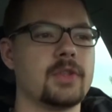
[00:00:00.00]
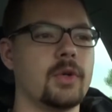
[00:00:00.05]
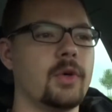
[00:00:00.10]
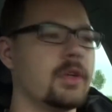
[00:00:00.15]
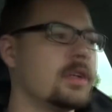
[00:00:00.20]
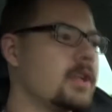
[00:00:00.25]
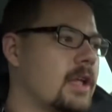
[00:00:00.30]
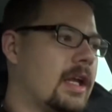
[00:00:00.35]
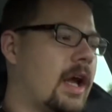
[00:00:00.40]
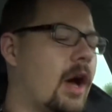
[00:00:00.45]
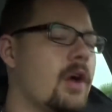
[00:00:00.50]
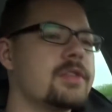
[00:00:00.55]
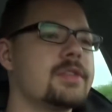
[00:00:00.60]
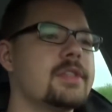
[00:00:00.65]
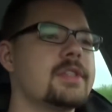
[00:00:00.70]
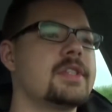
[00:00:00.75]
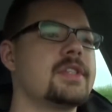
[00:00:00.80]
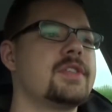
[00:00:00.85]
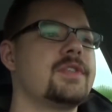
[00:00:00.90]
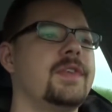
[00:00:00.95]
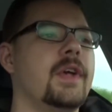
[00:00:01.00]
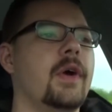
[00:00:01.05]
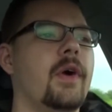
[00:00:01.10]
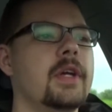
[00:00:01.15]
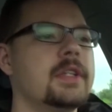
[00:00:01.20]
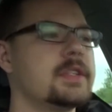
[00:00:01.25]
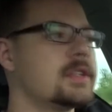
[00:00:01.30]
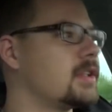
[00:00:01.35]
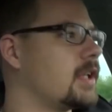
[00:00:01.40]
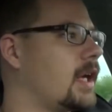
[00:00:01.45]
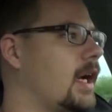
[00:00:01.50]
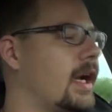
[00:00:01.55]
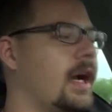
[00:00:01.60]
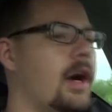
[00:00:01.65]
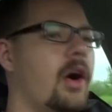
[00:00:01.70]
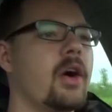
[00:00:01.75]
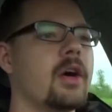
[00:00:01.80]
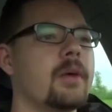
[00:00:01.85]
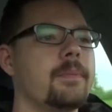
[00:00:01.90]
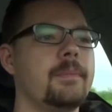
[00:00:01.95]
So und genauso ist es wie heutzutage
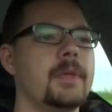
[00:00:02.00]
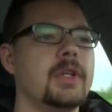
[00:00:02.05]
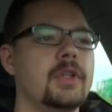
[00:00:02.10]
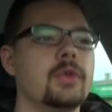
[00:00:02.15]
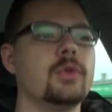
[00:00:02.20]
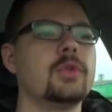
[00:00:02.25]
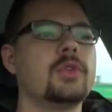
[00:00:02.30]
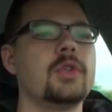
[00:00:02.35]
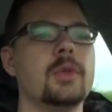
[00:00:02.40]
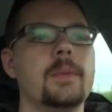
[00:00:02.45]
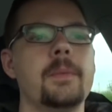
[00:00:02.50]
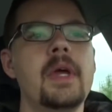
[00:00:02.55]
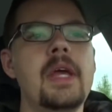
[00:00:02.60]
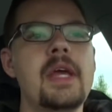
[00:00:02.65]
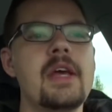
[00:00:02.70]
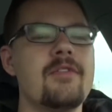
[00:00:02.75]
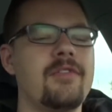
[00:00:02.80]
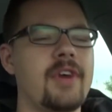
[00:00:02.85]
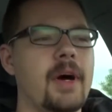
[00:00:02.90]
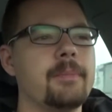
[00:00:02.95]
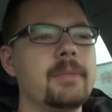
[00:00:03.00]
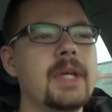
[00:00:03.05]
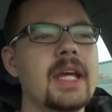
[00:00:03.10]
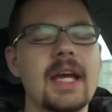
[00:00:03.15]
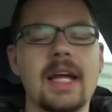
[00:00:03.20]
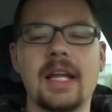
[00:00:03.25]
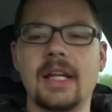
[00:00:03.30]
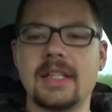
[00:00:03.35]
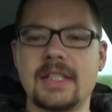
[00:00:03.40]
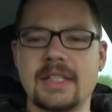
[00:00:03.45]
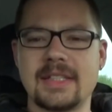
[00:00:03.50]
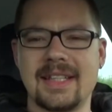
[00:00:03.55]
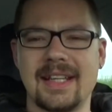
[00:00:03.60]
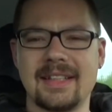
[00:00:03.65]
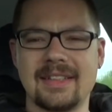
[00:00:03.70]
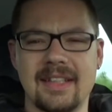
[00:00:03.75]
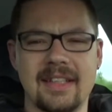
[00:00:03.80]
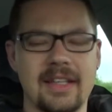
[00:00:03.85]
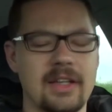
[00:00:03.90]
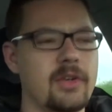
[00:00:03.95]
auch mit YouTube. War mir ehrlich
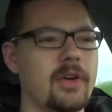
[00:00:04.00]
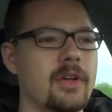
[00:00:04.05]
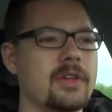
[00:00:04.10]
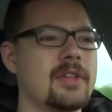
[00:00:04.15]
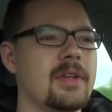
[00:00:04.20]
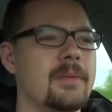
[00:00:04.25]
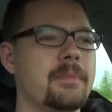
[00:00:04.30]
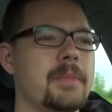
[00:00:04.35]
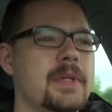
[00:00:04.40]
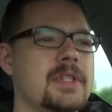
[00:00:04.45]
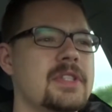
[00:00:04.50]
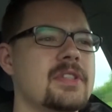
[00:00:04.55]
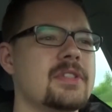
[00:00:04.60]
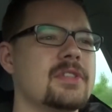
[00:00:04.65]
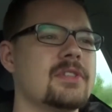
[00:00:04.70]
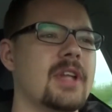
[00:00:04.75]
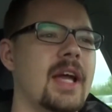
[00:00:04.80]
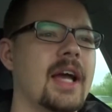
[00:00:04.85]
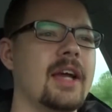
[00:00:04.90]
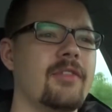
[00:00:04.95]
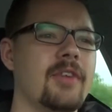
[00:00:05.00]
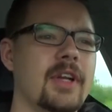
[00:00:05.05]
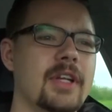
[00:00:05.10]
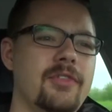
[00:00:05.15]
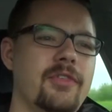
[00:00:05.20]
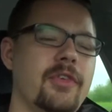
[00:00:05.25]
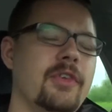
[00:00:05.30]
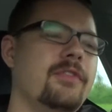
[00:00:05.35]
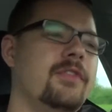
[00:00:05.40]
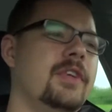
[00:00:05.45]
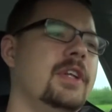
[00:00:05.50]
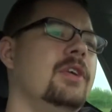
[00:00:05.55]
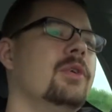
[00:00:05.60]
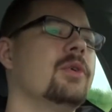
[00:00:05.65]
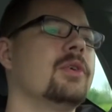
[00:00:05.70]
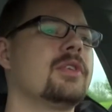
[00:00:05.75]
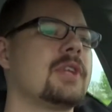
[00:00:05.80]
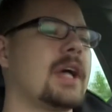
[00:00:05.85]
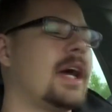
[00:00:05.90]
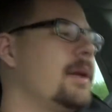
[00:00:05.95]
gesagt dann der Content ein bisschen zu lange, weil ich für ein
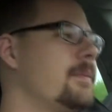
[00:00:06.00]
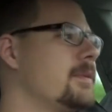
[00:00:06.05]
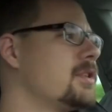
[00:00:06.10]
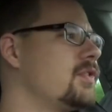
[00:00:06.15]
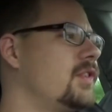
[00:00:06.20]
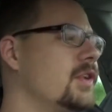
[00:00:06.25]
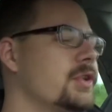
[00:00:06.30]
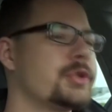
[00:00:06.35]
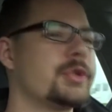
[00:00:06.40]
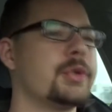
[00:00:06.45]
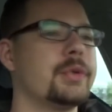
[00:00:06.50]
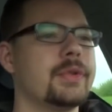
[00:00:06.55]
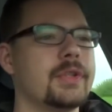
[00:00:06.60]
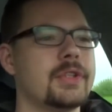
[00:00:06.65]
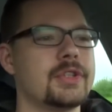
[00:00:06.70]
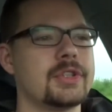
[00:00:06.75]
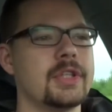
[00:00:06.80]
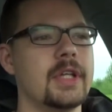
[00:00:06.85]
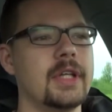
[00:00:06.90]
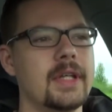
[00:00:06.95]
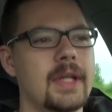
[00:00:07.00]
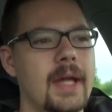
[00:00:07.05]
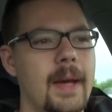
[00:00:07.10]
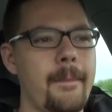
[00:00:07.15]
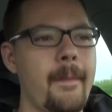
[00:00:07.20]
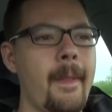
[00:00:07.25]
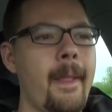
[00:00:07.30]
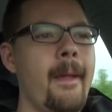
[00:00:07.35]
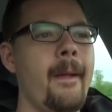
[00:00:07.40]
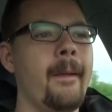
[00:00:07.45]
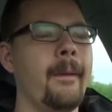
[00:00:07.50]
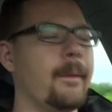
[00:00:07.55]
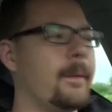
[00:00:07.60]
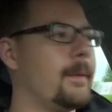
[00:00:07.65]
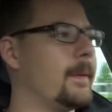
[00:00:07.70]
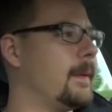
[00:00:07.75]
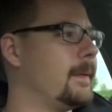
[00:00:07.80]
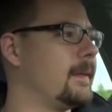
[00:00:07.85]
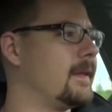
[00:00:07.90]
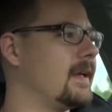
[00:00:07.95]
Video drei bis vier Stunden geschnitten habe
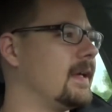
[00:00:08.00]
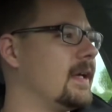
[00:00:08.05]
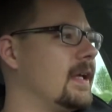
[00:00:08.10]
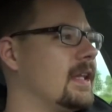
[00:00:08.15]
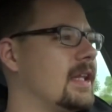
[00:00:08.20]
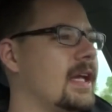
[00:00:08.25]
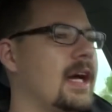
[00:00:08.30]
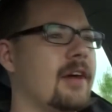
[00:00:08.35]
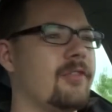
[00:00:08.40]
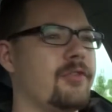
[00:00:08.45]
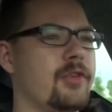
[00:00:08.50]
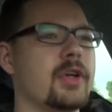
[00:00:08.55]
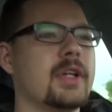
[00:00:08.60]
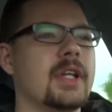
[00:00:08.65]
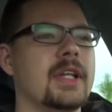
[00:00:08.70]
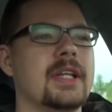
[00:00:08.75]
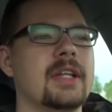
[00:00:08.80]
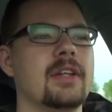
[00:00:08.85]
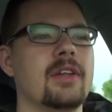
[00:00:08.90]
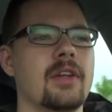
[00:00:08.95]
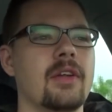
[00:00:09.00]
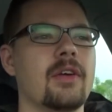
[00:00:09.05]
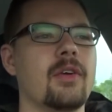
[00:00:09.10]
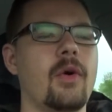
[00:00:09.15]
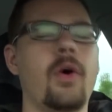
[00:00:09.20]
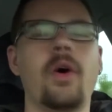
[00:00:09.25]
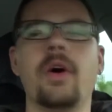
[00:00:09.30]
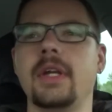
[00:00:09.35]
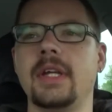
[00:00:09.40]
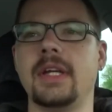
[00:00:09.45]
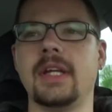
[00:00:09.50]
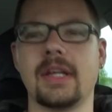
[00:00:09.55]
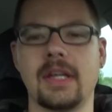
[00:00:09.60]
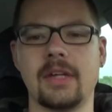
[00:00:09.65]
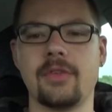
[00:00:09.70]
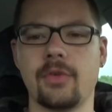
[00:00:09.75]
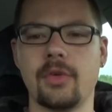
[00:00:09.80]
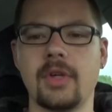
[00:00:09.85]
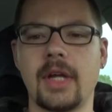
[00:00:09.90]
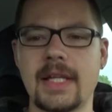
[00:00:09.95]
und äh, da wirklich eine räudige
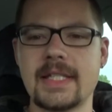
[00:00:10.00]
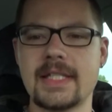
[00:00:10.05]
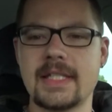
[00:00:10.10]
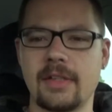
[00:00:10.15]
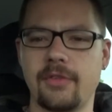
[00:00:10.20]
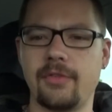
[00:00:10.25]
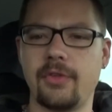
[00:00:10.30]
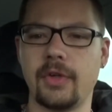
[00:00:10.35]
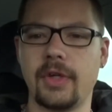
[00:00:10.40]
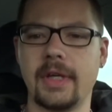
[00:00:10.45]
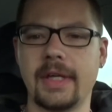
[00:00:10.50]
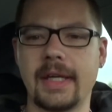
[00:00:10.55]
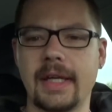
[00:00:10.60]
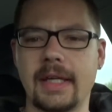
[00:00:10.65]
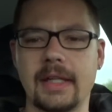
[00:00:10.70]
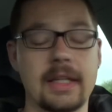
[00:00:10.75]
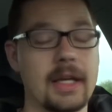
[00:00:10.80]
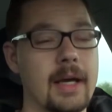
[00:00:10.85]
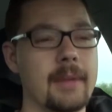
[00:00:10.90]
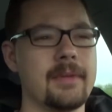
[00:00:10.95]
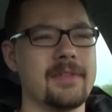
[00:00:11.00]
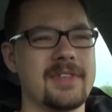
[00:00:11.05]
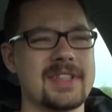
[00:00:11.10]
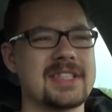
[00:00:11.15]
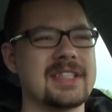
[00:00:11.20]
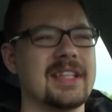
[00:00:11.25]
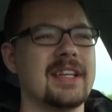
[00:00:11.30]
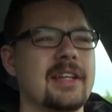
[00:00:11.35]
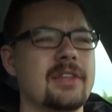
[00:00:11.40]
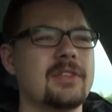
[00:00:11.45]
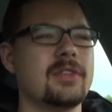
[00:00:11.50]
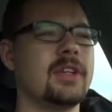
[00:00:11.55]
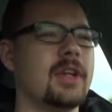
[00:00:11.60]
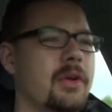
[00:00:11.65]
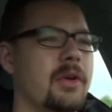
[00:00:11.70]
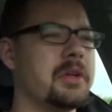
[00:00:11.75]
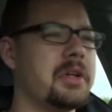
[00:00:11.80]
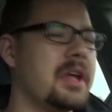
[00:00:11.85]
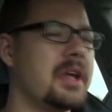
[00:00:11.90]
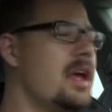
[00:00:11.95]
Resonanz dafür gekriegt habe, was dann natürlich
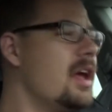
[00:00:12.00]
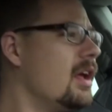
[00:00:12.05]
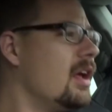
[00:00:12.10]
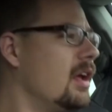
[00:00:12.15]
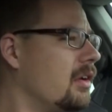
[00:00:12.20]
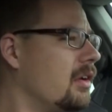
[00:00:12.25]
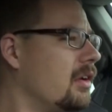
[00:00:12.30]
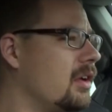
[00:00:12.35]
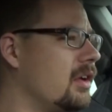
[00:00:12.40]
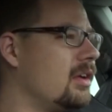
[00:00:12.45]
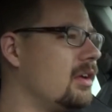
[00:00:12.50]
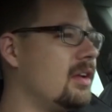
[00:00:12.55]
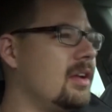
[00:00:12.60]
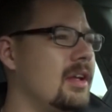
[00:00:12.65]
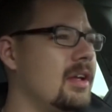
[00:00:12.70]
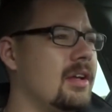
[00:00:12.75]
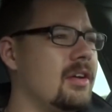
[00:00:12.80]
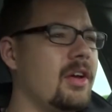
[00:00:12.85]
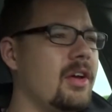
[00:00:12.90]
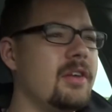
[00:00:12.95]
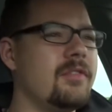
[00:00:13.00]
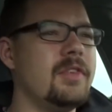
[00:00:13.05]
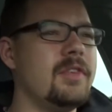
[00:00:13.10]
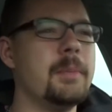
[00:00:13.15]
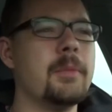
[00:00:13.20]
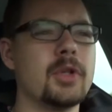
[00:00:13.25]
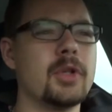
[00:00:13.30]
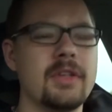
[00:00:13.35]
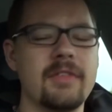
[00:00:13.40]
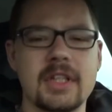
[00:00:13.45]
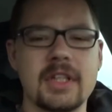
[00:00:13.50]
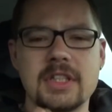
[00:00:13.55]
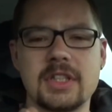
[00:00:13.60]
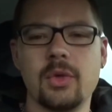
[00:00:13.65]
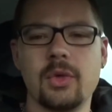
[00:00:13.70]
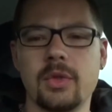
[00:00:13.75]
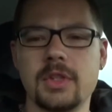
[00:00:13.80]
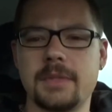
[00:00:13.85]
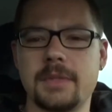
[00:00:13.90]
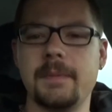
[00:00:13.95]
auch nicht äh, äh, irgendwie
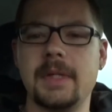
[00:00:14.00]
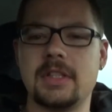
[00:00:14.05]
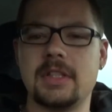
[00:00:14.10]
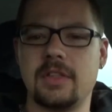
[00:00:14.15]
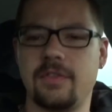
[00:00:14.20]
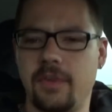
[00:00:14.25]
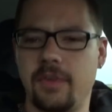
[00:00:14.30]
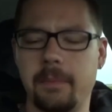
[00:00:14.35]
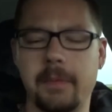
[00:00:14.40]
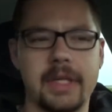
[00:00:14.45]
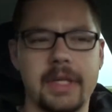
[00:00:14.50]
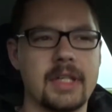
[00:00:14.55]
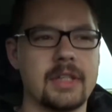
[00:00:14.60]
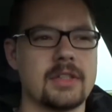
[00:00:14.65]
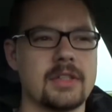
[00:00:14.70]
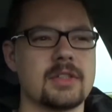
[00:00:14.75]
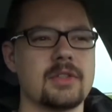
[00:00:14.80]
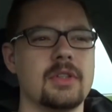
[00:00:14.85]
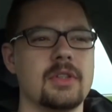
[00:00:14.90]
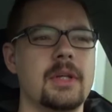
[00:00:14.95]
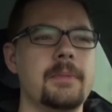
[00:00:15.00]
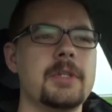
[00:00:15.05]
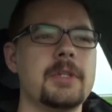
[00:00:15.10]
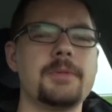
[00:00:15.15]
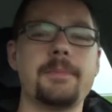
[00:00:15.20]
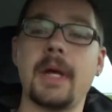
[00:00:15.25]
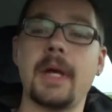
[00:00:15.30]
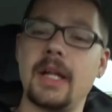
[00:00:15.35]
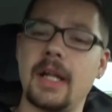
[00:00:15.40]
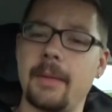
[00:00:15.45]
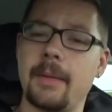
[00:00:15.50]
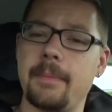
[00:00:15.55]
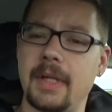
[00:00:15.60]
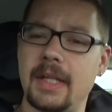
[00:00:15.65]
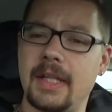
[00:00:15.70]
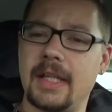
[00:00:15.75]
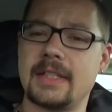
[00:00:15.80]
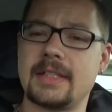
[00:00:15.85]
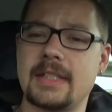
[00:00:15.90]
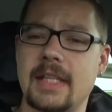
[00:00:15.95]
motivationsmäßig für mich ist. So dementsprechend habe
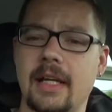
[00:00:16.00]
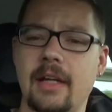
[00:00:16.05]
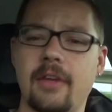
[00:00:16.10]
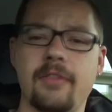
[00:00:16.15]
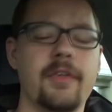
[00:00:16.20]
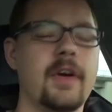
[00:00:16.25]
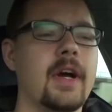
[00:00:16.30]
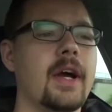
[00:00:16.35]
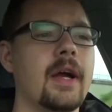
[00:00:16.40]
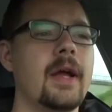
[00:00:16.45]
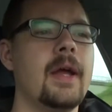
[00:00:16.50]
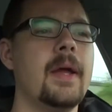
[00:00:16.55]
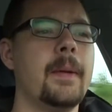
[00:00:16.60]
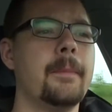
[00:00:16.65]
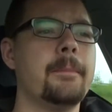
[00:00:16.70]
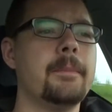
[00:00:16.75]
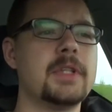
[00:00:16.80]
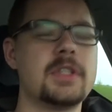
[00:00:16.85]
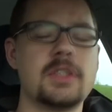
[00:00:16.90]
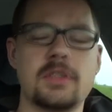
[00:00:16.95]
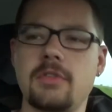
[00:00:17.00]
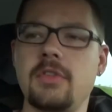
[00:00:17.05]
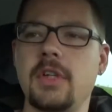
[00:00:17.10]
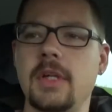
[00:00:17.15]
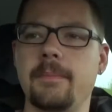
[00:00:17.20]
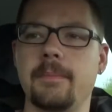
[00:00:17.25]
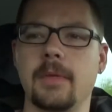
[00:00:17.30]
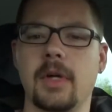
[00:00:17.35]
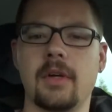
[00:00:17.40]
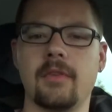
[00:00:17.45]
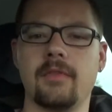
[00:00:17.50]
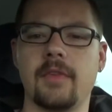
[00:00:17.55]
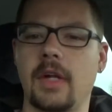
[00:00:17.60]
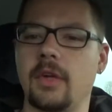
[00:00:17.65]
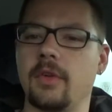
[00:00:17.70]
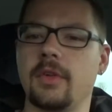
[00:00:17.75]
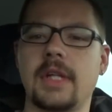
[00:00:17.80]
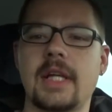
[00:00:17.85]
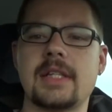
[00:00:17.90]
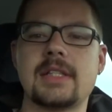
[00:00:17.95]
ich jetzt angefangen mit Stream irgendwann
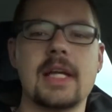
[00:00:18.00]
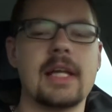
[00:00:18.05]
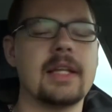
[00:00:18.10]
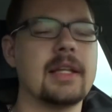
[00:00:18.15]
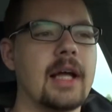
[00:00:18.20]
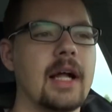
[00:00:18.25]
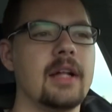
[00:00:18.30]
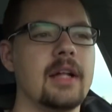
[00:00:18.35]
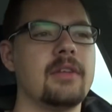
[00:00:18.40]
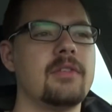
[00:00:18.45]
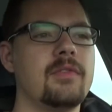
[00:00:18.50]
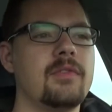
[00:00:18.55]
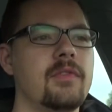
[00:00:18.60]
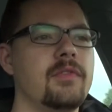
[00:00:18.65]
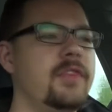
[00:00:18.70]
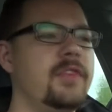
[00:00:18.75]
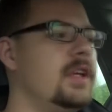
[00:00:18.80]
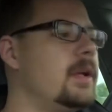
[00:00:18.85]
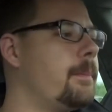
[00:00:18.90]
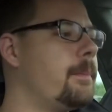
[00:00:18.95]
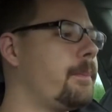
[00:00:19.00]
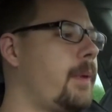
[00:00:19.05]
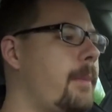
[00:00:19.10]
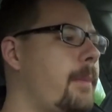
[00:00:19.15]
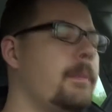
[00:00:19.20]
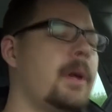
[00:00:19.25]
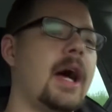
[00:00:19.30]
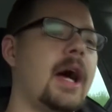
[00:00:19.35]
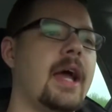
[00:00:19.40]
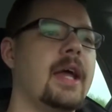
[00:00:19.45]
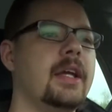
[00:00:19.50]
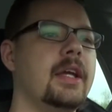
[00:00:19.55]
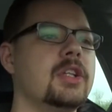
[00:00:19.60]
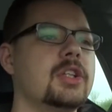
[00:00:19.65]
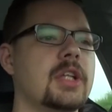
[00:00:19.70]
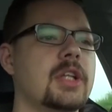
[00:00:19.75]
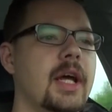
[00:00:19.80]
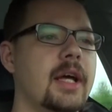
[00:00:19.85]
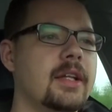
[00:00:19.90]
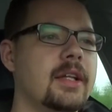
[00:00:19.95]
und das hat halt wie eine Bombe
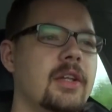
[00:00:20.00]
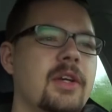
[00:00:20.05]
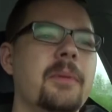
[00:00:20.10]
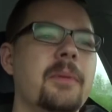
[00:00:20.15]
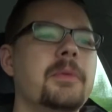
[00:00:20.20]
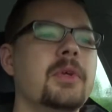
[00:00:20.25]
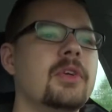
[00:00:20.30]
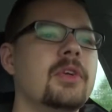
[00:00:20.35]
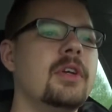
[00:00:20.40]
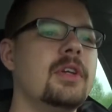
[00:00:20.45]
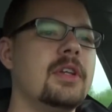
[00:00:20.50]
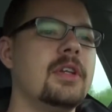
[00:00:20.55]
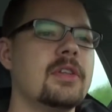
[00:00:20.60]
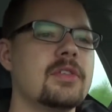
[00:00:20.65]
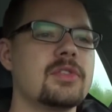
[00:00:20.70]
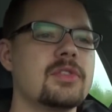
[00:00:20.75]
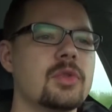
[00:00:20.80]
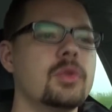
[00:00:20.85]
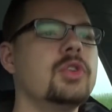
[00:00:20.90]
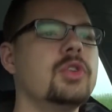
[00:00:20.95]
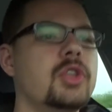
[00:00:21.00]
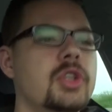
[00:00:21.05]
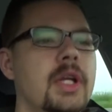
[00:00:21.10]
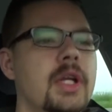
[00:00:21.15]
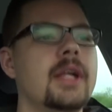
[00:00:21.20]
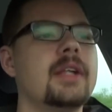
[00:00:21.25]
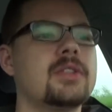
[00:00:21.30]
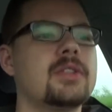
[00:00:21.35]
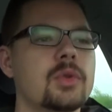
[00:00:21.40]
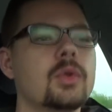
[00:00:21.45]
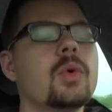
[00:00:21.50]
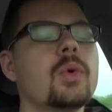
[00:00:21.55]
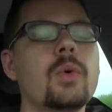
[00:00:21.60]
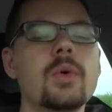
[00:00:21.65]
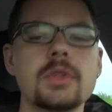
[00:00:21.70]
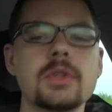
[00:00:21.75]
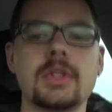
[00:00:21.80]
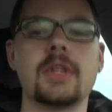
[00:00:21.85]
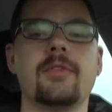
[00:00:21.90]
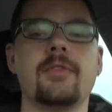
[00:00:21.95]
eingeschlagen. Die Community ist so schnell so
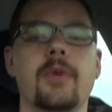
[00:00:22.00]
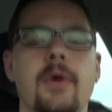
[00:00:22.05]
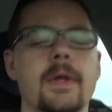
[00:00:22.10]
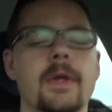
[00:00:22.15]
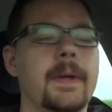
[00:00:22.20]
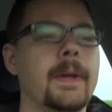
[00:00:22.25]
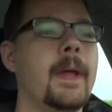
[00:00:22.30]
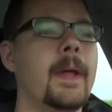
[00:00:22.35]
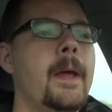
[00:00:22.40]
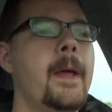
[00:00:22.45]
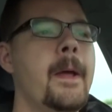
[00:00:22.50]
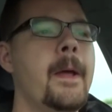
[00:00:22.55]
groß geworden